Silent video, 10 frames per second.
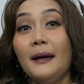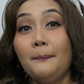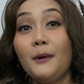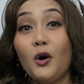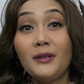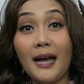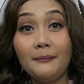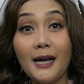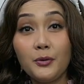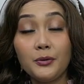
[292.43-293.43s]
mau nggak
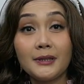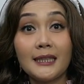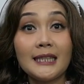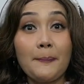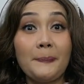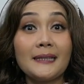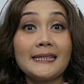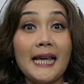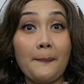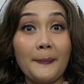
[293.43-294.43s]
mau tetap
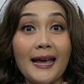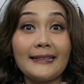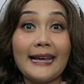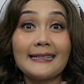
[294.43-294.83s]
persiapkan